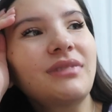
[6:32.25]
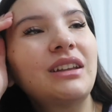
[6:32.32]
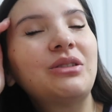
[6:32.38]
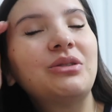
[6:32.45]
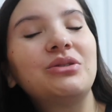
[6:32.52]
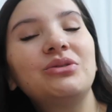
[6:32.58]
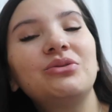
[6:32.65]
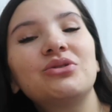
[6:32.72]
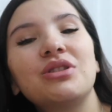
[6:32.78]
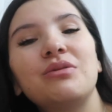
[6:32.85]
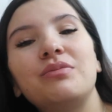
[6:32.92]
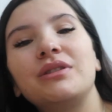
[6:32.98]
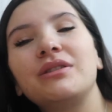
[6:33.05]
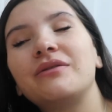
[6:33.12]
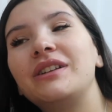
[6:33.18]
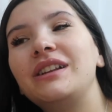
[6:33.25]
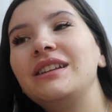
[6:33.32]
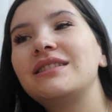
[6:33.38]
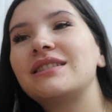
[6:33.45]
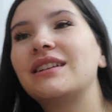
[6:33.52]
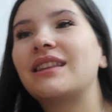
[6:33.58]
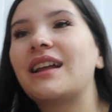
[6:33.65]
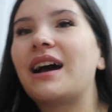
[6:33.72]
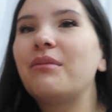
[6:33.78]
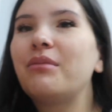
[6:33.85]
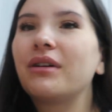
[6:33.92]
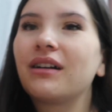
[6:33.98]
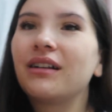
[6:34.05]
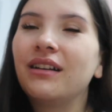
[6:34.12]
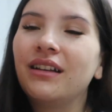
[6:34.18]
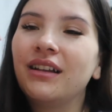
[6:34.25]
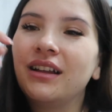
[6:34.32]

То есть нужно перевалиться на бок,